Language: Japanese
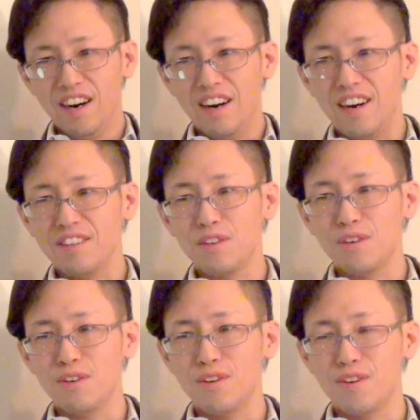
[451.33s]

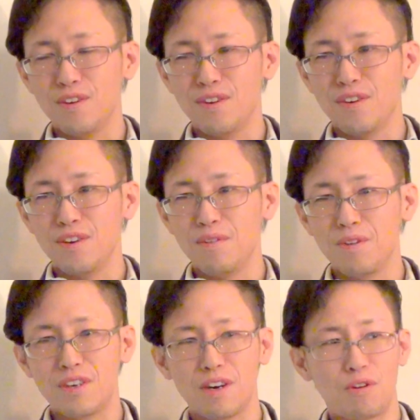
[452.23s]
のー、
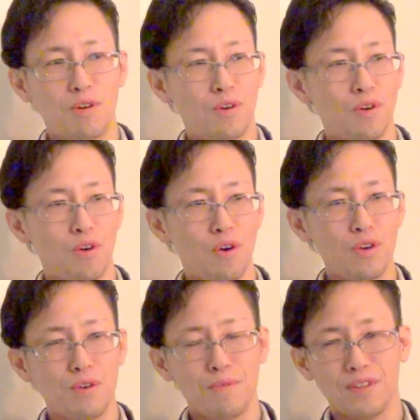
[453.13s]
僕はこうこうこう
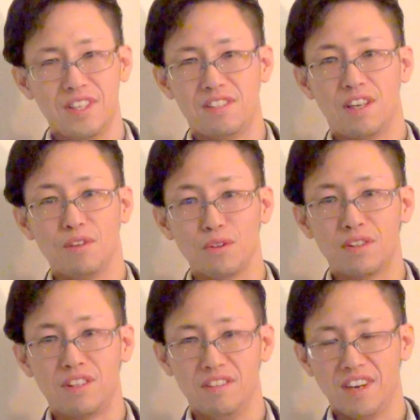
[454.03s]
いうもんですけどっ
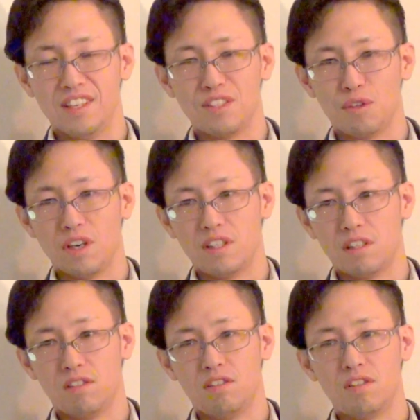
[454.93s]
ていう話を警
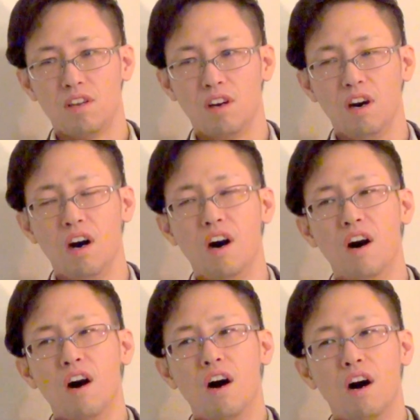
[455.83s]
察にしたら、
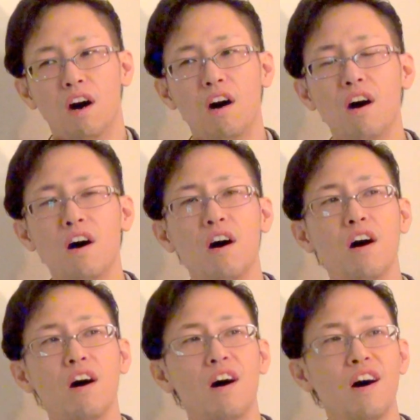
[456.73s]

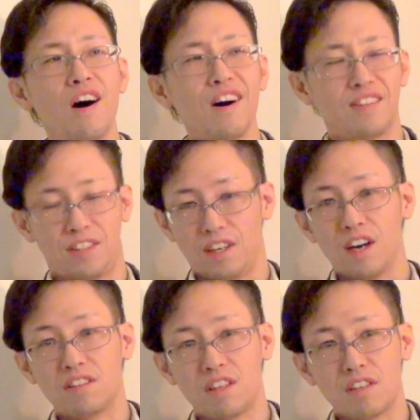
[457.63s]
あーって
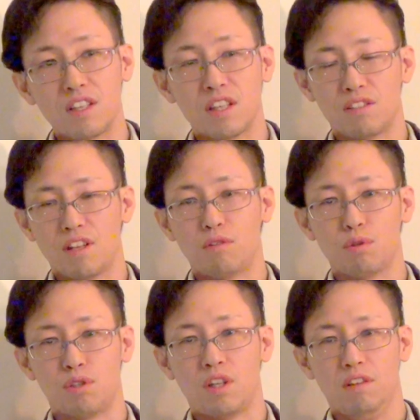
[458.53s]
勝手に警察納
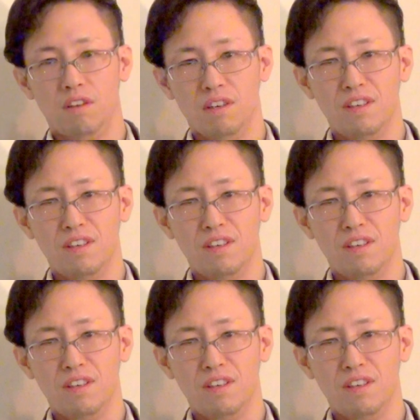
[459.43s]
得してんだ。